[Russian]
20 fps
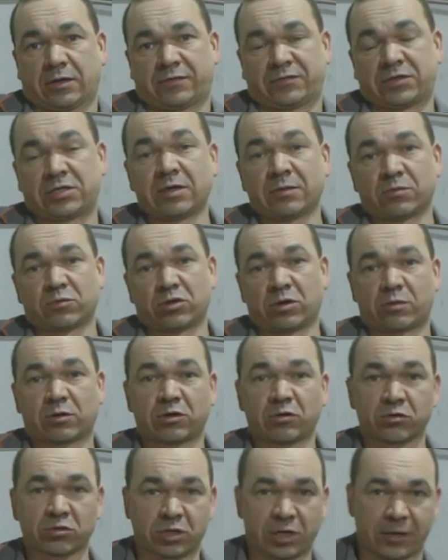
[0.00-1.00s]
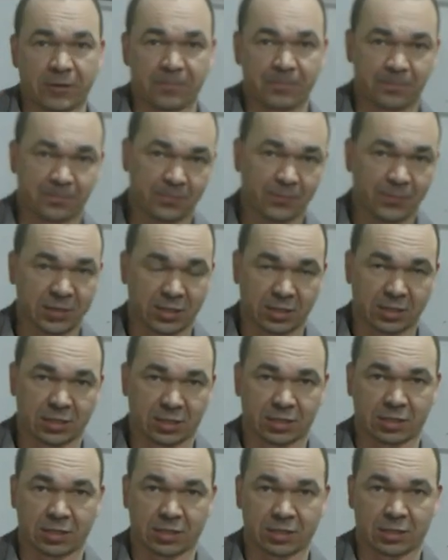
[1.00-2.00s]
Всем доброе утро!
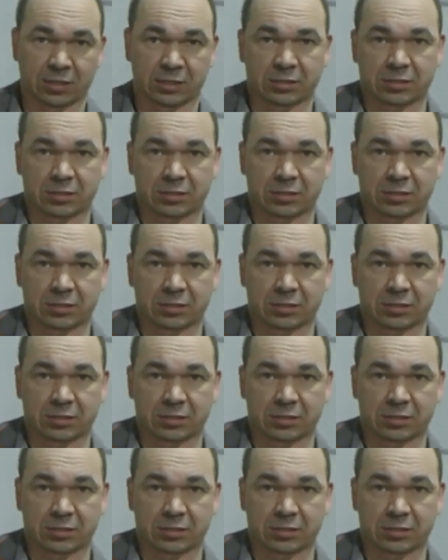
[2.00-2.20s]
Э,